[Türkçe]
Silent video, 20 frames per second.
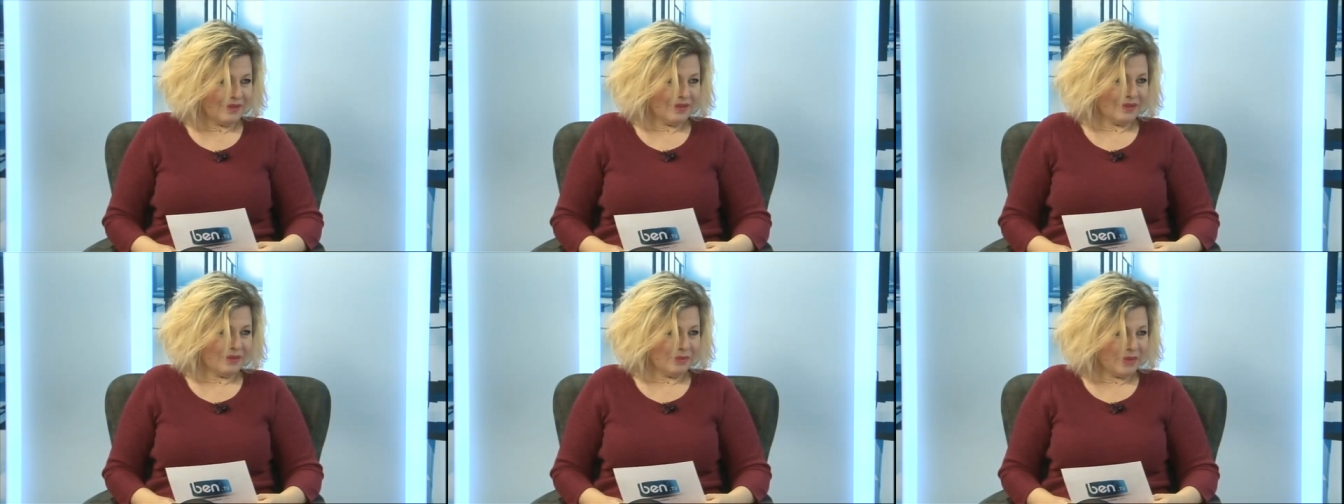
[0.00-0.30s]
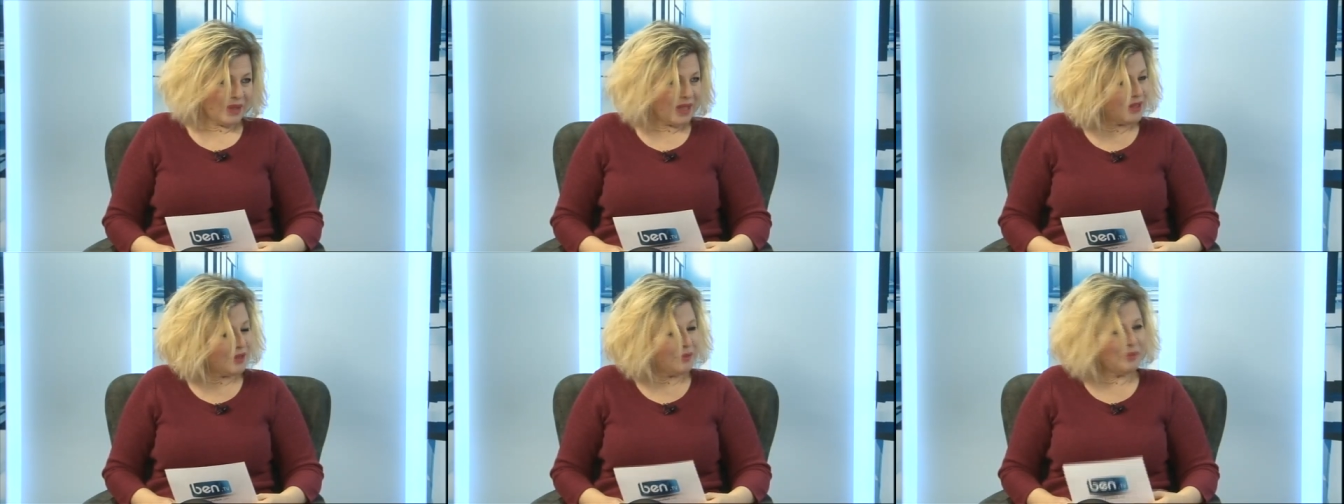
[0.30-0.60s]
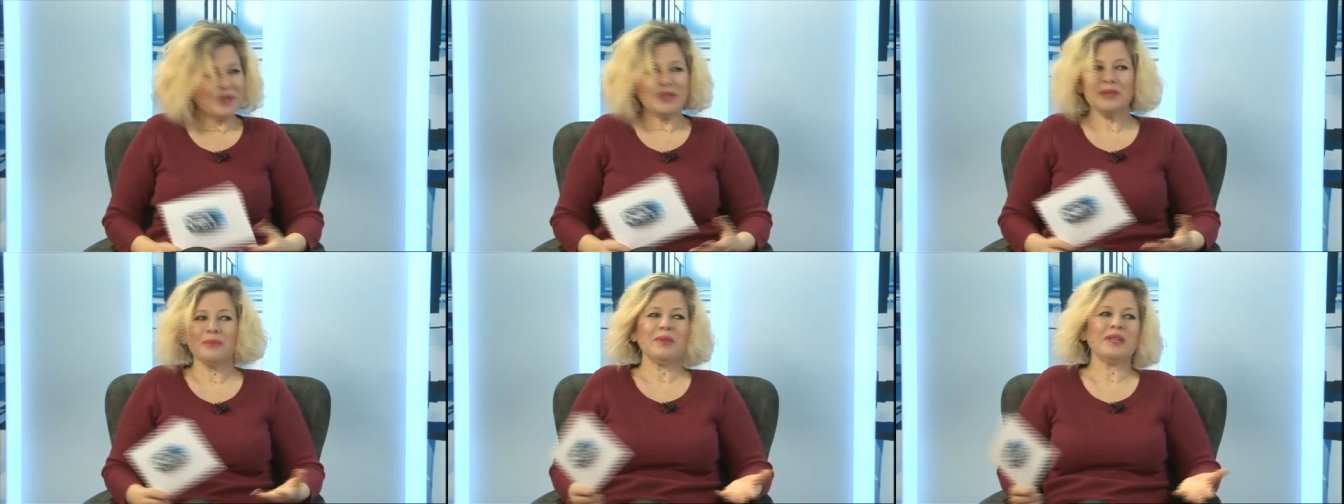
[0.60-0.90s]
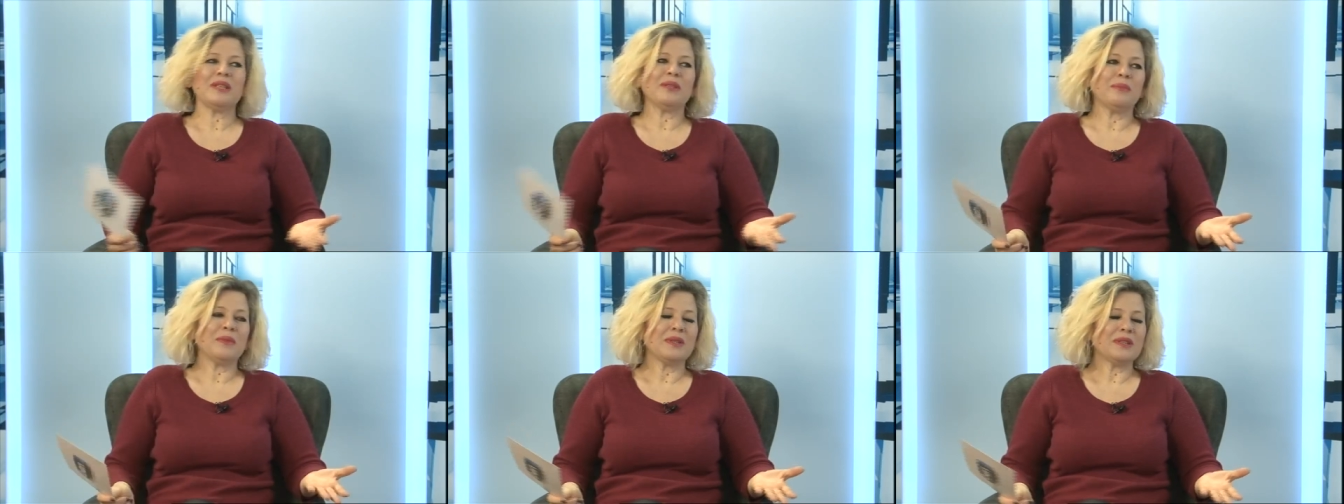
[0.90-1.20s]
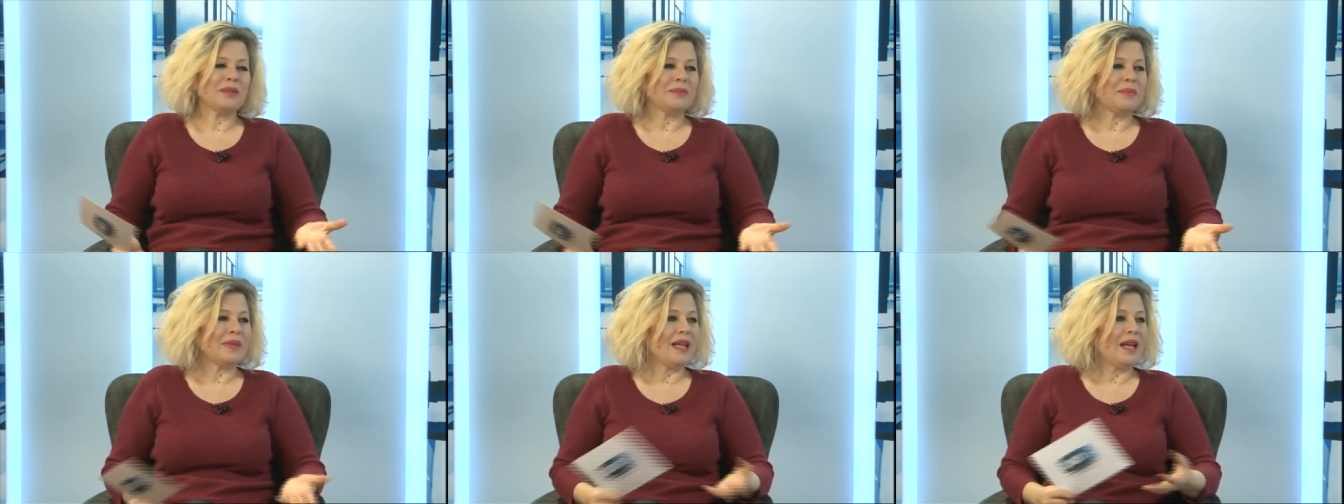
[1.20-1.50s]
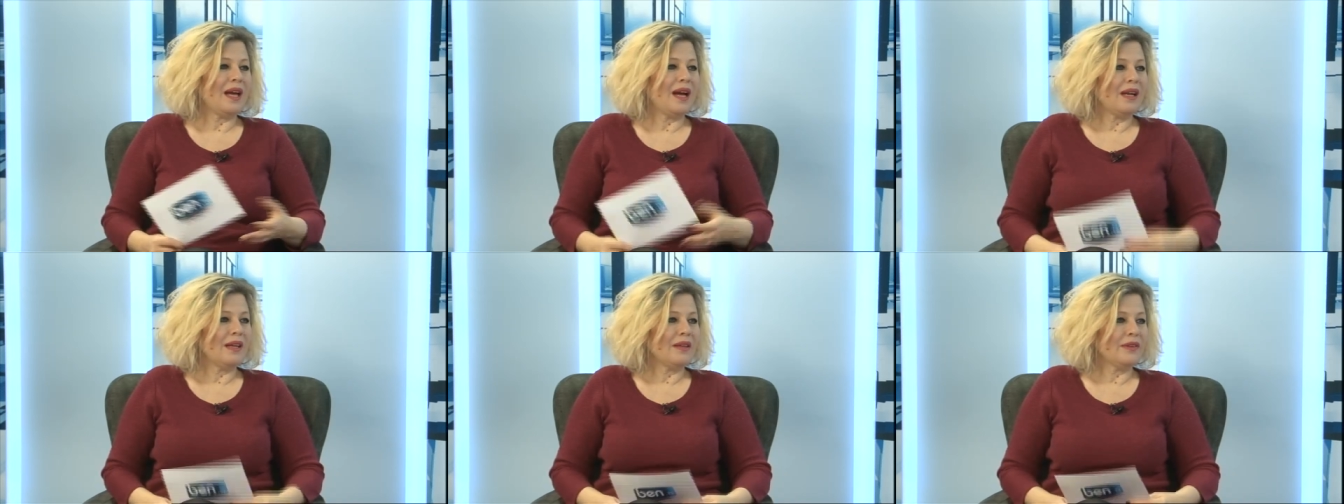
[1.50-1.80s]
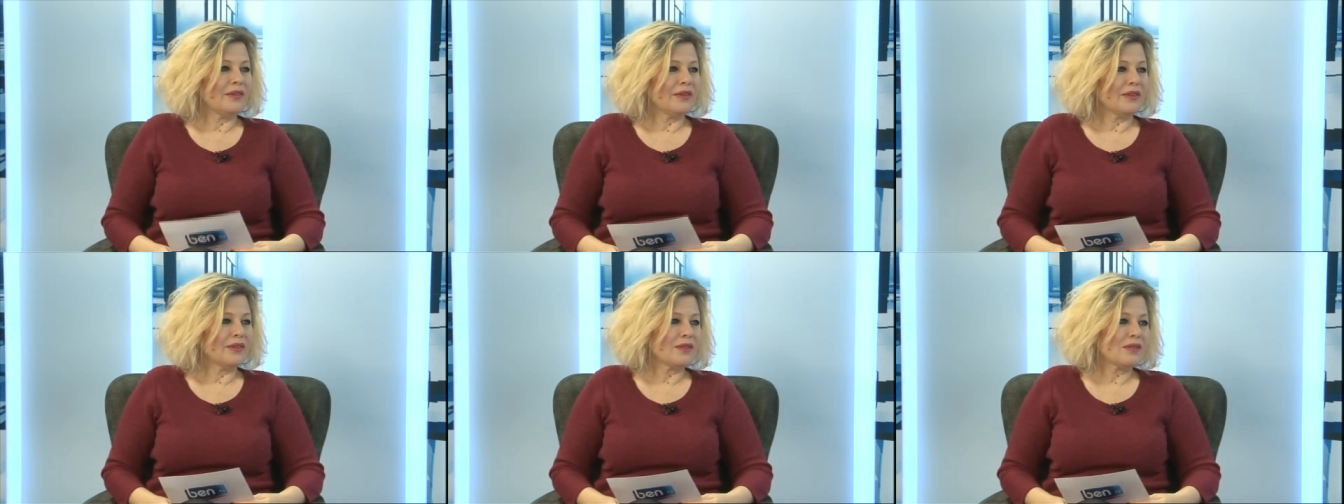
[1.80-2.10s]
Adım adım adım adım
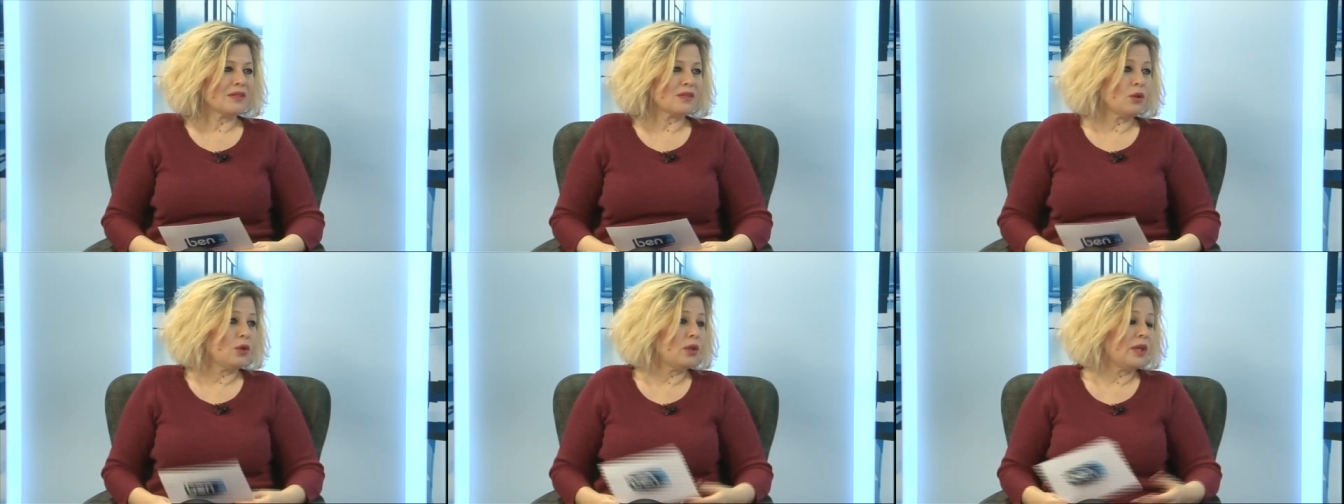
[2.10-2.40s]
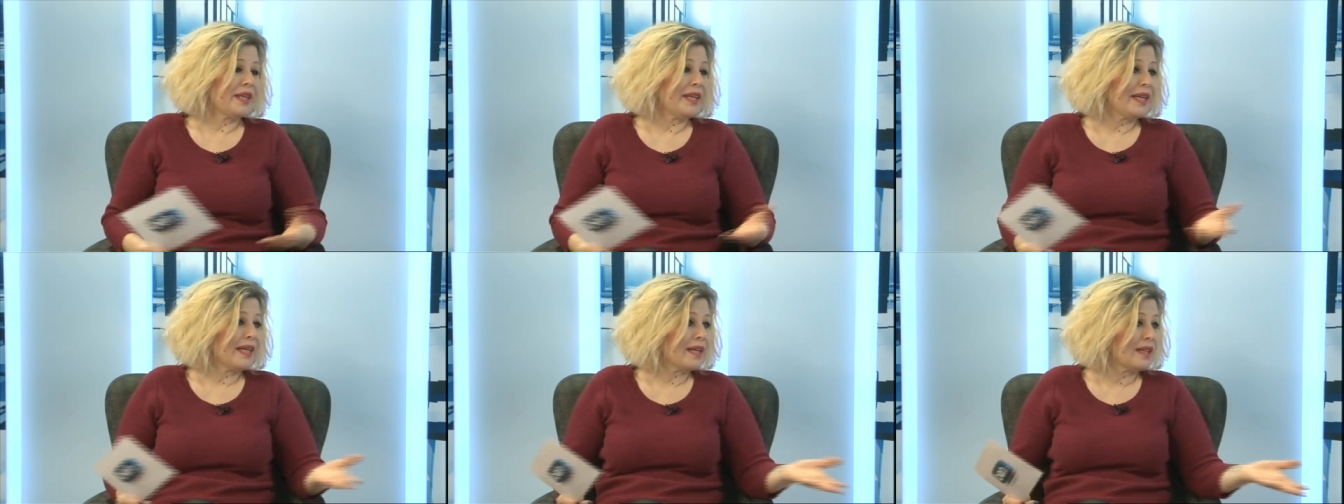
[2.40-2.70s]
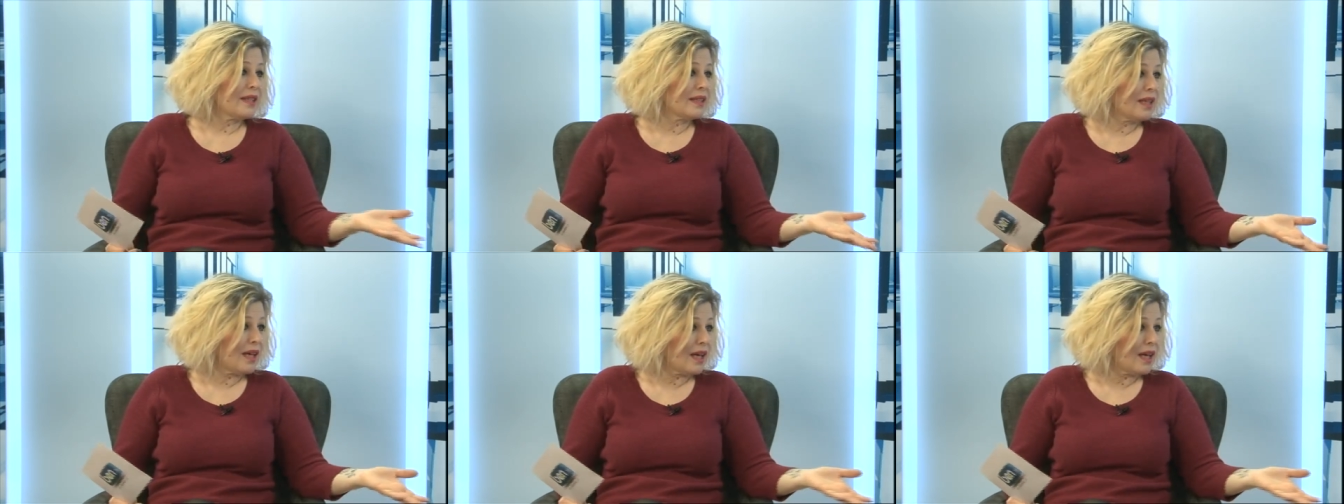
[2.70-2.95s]
ilerliyoruz. Farklı Ölene kadar da.